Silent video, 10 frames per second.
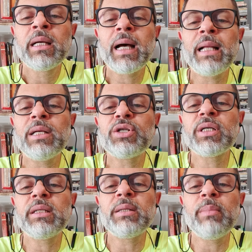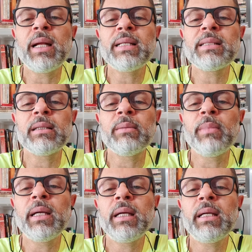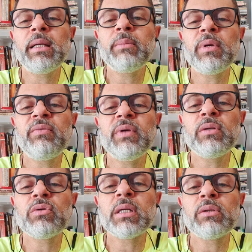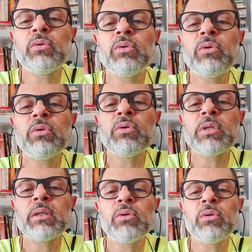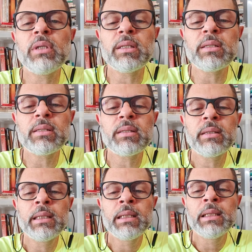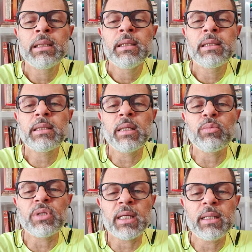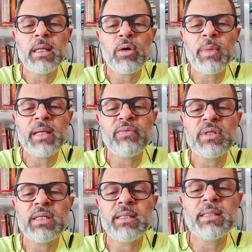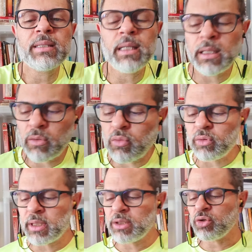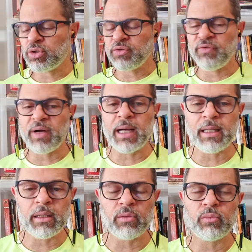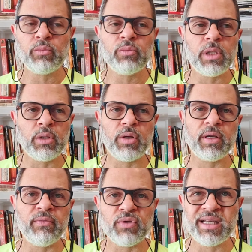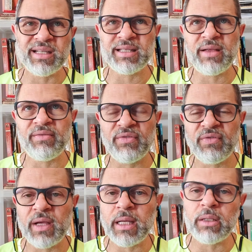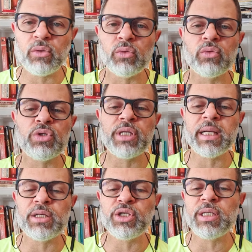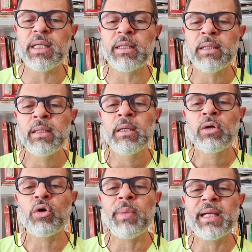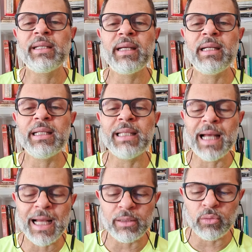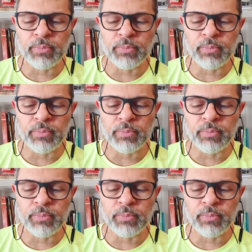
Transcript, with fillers: Alexandre Bressa também, bem-vindos a todos, a todas. Estamos aqui, como é que vocês estão? Contem de onde falam e o que, que vocês têm feito no dia a dia, como é que têm lidado